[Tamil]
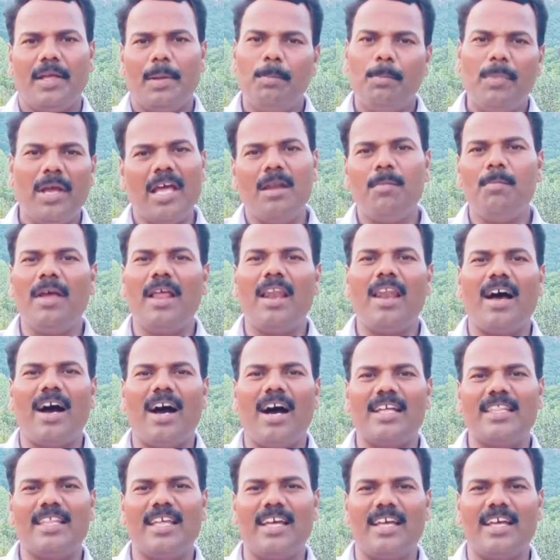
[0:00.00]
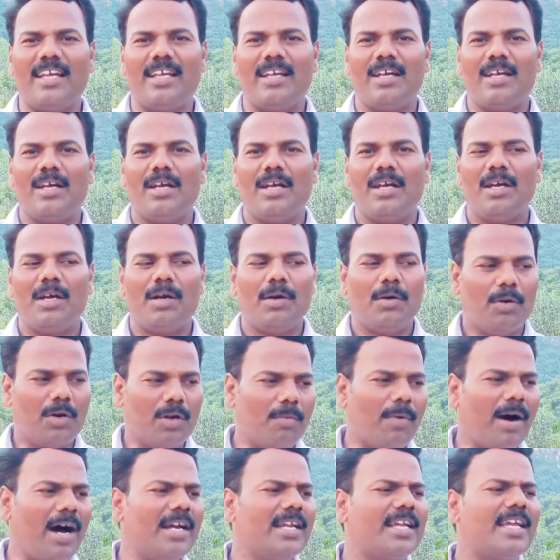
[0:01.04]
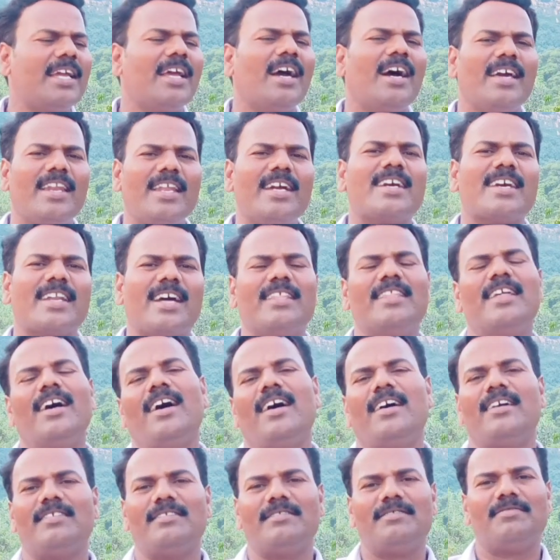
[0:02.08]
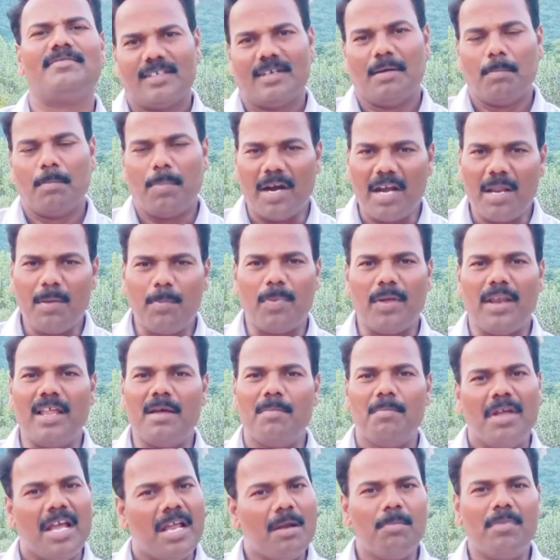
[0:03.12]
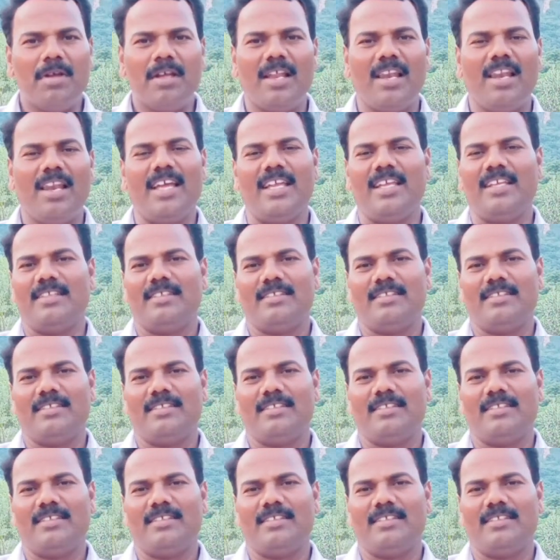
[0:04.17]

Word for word: மேன்மையில்லாத ஒரு வாழ்க்கையாக இருக்கிறதா படிப்பில் மேன்மை இல்லை